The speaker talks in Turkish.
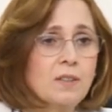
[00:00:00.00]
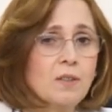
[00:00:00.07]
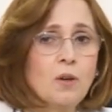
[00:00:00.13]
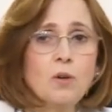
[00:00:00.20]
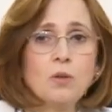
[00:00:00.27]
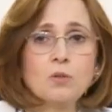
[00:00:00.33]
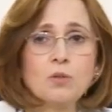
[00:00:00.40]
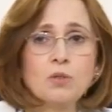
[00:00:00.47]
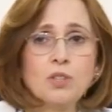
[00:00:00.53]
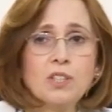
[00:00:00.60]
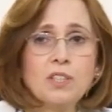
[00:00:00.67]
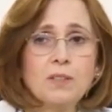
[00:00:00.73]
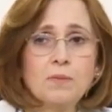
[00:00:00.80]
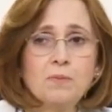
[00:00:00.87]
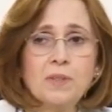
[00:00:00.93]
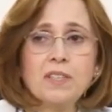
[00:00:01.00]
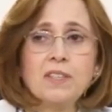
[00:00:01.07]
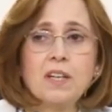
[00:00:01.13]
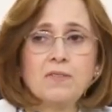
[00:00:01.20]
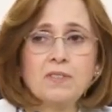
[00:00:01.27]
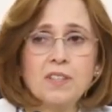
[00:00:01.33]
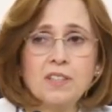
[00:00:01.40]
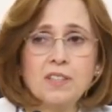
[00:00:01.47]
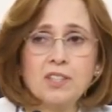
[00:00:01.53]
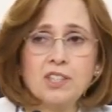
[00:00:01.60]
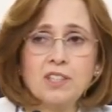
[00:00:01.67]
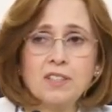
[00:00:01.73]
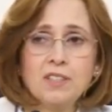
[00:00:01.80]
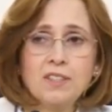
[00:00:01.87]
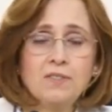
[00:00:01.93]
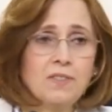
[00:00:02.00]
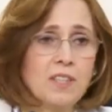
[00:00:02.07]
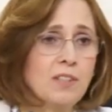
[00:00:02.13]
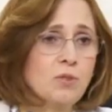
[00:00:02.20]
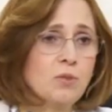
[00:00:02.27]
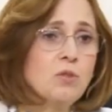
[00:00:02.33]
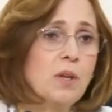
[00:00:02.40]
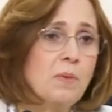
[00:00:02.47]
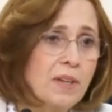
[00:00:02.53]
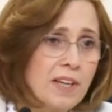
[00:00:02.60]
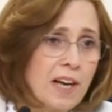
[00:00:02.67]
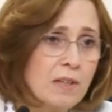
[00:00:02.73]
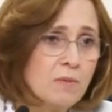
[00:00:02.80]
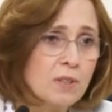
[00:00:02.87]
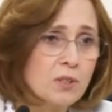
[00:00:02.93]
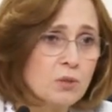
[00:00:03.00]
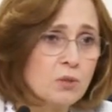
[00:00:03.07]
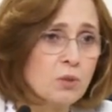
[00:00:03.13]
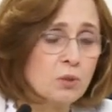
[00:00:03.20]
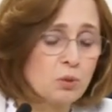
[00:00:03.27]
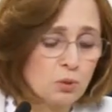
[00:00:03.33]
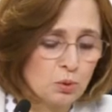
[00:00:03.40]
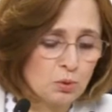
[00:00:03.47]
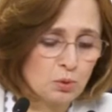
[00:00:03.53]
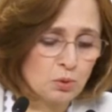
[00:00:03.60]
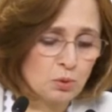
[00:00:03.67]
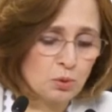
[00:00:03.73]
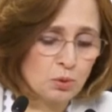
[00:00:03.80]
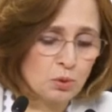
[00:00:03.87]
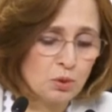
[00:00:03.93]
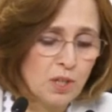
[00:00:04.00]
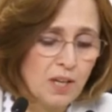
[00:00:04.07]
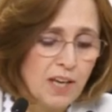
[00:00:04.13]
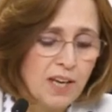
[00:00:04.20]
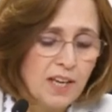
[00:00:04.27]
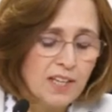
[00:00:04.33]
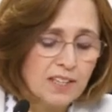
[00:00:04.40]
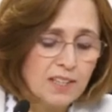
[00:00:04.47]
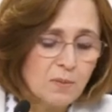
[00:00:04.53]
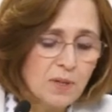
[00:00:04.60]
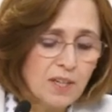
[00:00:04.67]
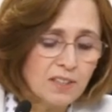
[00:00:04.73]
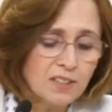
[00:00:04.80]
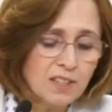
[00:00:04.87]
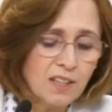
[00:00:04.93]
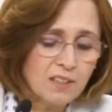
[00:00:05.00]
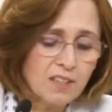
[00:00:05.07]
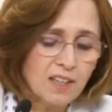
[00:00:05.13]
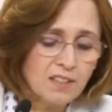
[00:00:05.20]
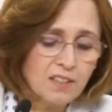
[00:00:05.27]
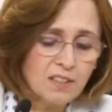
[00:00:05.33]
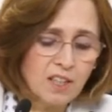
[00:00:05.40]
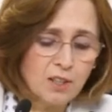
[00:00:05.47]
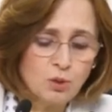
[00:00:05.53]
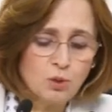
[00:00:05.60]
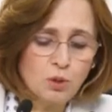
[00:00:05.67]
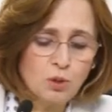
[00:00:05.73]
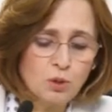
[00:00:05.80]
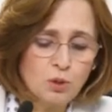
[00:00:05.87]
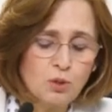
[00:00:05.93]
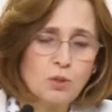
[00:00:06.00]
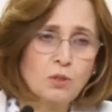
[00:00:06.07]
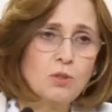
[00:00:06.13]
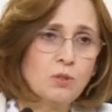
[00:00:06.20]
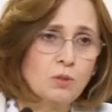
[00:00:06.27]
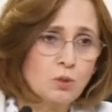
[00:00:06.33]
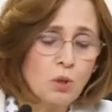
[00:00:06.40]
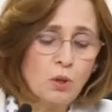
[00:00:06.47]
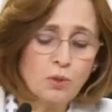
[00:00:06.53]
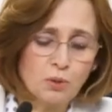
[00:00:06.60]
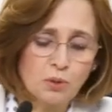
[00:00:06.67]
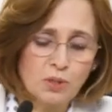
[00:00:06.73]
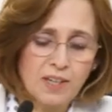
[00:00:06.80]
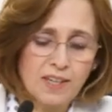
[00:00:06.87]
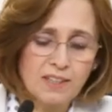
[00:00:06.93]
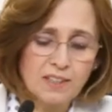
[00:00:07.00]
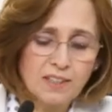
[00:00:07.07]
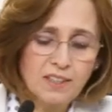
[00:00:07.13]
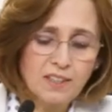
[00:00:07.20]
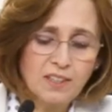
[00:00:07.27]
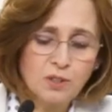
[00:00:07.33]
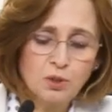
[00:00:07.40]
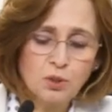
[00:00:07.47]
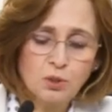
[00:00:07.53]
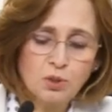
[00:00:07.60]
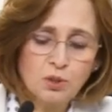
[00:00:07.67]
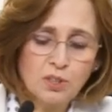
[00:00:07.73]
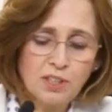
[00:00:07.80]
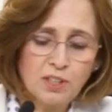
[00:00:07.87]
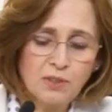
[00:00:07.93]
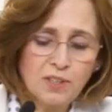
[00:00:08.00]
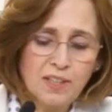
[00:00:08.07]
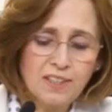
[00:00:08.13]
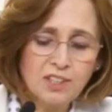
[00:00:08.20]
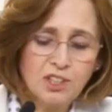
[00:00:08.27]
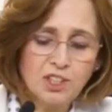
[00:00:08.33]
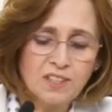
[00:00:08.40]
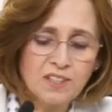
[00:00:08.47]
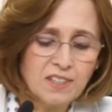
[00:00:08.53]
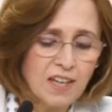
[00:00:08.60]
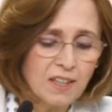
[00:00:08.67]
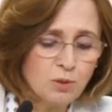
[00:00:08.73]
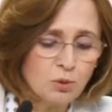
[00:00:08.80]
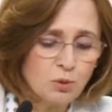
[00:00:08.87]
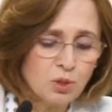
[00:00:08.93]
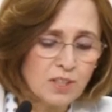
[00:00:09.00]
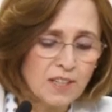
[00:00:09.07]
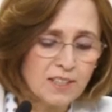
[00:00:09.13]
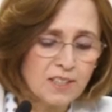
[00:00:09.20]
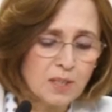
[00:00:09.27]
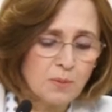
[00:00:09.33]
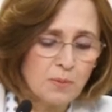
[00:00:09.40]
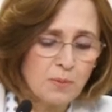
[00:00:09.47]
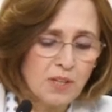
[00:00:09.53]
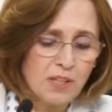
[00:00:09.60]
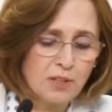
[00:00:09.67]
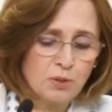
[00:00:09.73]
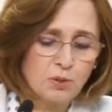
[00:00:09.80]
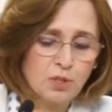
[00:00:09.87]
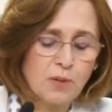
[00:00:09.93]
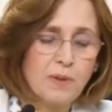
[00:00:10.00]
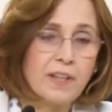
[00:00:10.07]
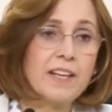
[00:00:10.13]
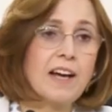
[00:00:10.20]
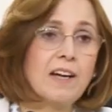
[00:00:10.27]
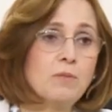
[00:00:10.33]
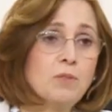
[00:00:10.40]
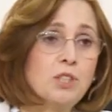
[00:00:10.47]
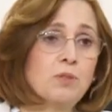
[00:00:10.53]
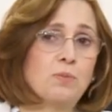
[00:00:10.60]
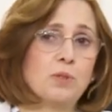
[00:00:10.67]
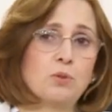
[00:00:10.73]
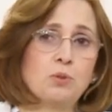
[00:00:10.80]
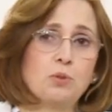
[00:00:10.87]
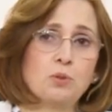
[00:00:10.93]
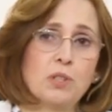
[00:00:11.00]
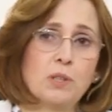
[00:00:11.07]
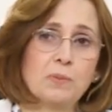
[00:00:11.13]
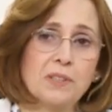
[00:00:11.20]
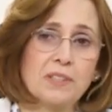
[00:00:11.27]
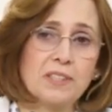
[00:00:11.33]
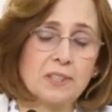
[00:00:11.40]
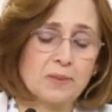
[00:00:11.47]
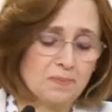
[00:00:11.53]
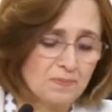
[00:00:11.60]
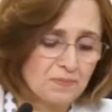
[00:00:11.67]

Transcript: oldukça bir kafa karışıklığı ve gündeme gelmesi söz konusudur. Kimyasal kastrasyon son günlerde çocuklara yönelik cinsel suçlar sebebiyle gündeme gelmiş bir uygulamadır.